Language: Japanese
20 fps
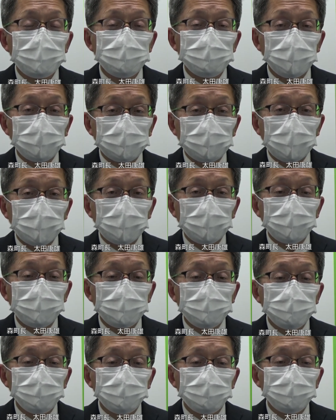また
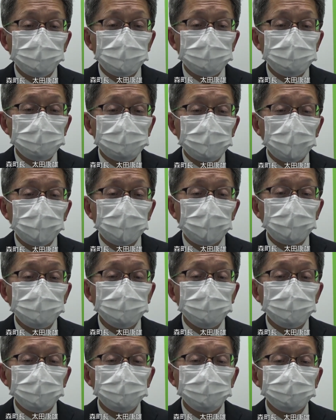特別定
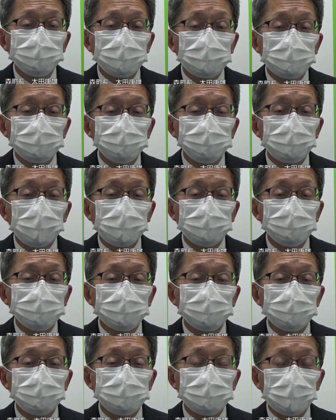額給付金を
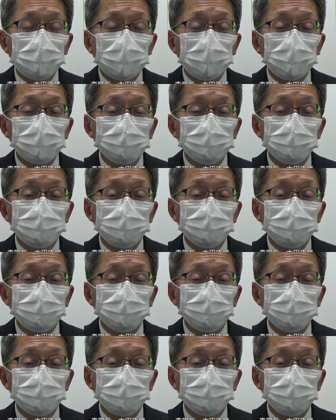悪用した